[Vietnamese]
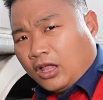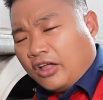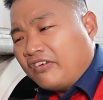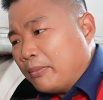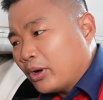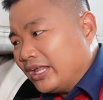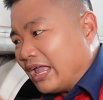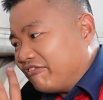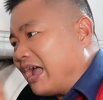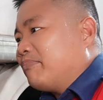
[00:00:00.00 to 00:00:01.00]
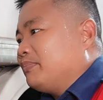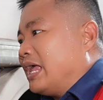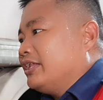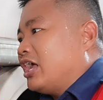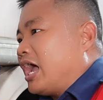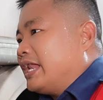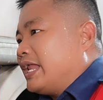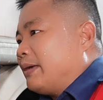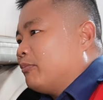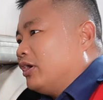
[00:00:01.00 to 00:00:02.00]
Rồi, và một cái giải pháp để cho anh
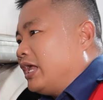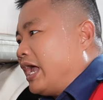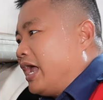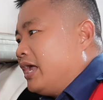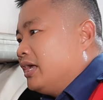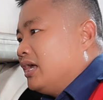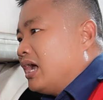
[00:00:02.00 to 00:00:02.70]
em có thể